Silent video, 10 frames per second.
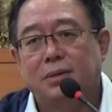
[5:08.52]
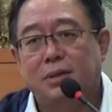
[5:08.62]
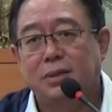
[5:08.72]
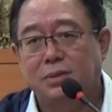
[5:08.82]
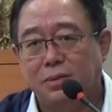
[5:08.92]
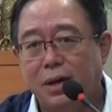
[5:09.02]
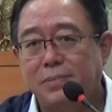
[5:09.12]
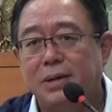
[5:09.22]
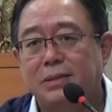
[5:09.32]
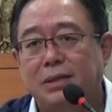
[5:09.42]
人家就
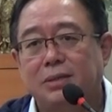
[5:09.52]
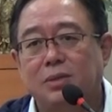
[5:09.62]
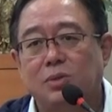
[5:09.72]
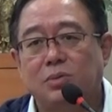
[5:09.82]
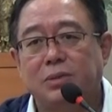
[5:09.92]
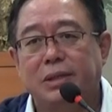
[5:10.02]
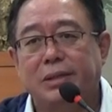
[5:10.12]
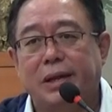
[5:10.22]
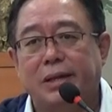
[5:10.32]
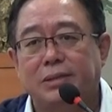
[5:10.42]
安排在这个空间
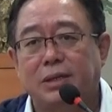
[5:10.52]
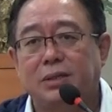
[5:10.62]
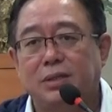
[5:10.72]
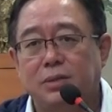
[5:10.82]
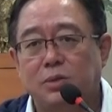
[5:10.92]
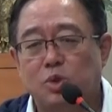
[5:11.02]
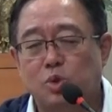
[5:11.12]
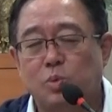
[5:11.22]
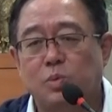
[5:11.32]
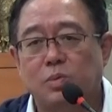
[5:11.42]
点，在你的
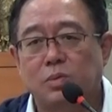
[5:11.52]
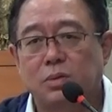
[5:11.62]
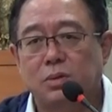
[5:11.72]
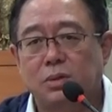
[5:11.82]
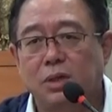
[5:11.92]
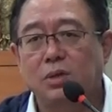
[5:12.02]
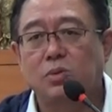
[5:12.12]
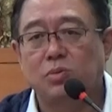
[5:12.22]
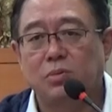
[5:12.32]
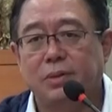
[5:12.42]
数定
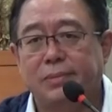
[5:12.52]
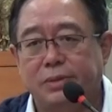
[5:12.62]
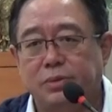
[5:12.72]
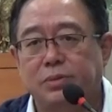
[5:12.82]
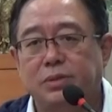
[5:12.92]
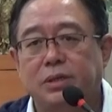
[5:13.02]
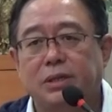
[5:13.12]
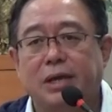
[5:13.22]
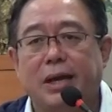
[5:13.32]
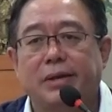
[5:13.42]
数里面，就是这个
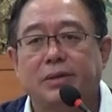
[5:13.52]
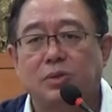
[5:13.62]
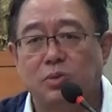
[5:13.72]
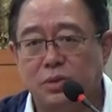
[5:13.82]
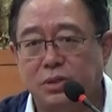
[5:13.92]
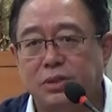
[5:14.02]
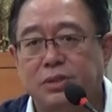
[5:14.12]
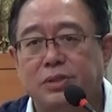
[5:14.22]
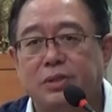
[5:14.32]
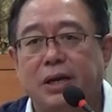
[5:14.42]
点，就是这个
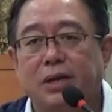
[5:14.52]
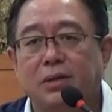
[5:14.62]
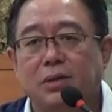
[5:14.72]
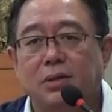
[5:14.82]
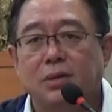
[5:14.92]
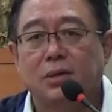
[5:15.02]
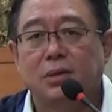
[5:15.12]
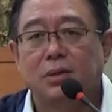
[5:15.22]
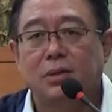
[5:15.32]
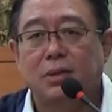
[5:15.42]
时间。
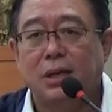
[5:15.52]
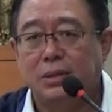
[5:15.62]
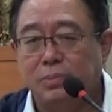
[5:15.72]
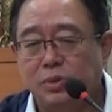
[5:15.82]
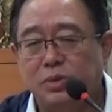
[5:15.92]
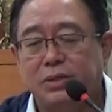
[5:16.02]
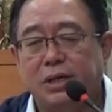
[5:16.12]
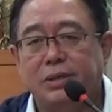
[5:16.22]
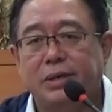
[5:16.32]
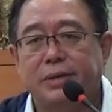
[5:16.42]
那你不去
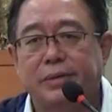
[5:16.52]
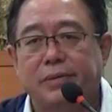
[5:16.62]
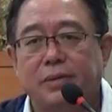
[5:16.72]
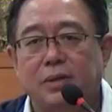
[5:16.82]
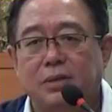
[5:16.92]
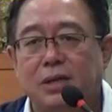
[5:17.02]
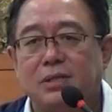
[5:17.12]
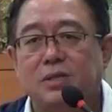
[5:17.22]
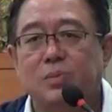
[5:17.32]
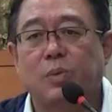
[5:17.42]
相应，你太
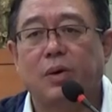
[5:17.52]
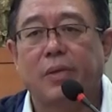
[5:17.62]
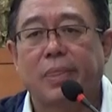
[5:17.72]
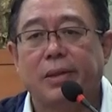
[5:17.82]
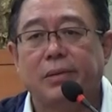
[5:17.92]
自我，